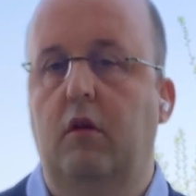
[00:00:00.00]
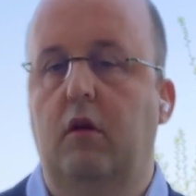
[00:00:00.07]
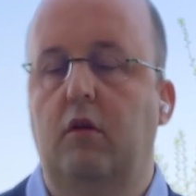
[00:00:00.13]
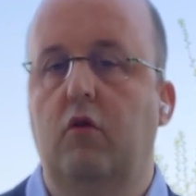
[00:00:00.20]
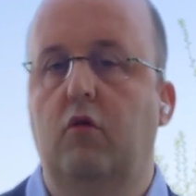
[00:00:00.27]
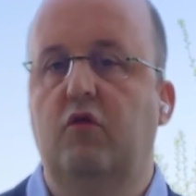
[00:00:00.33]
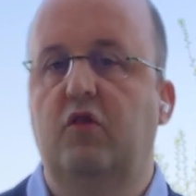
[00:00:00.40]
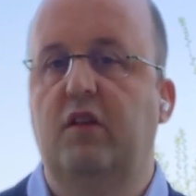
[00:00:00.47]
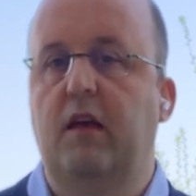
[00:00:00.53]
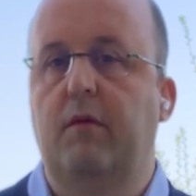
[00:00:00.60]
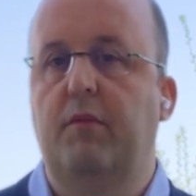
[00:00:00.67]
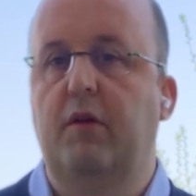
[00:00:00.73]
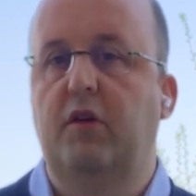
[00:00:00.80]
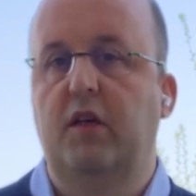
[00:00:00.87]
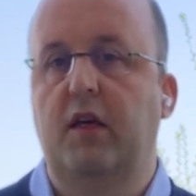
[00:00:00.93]
non
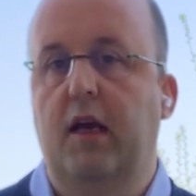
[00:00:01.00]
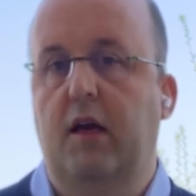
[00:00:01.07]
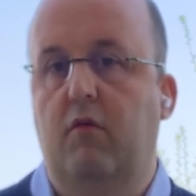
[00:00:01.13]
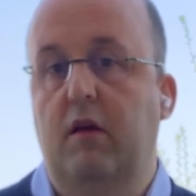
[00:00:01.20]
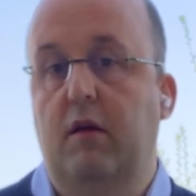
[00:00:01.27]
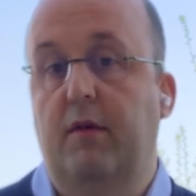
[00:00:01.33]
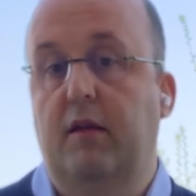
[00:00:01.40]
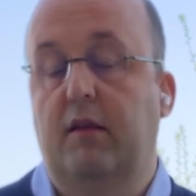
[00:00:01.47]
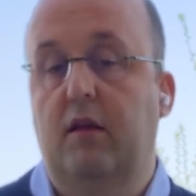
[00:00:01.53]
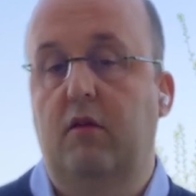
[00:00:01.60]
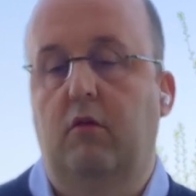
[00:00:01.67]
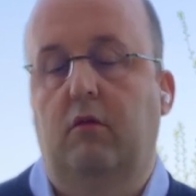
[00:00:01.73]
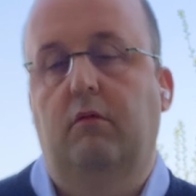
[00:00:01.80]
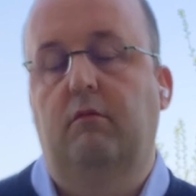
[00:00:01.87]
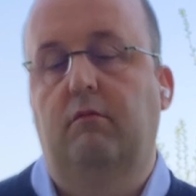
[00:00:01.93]
semplice e quindi
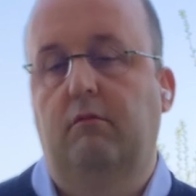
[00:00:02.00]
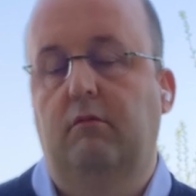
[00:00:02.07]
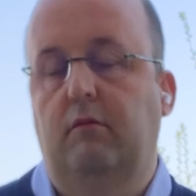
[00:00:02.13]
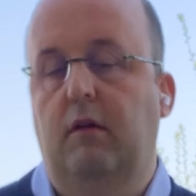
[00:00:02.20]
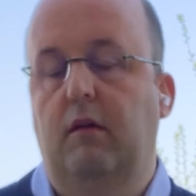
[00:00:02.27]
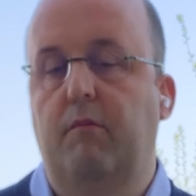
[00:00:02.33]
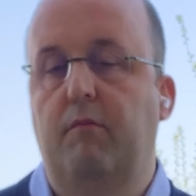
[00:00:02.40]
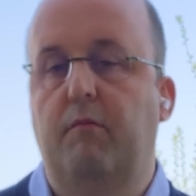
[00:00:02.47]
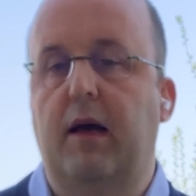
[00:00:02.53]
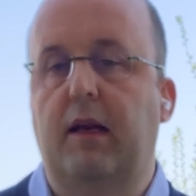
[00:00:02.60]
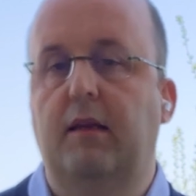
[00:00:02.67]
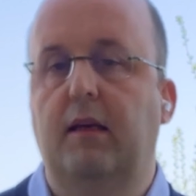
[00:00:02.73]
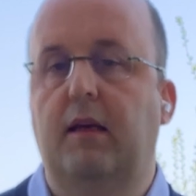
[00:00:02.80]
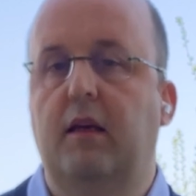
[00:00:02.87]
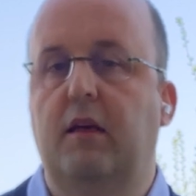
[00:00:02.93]
mettendo in
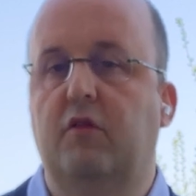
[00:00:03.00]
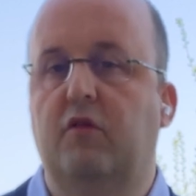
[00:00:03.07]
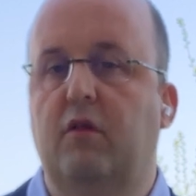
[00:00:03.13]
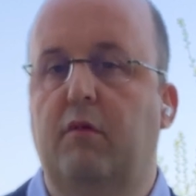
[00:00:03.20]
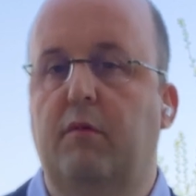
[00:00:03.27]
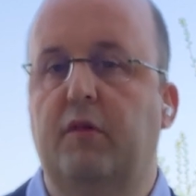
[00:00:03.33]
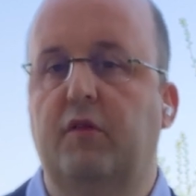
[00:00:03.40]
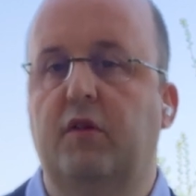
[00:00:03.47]
parte anche a rischio la propria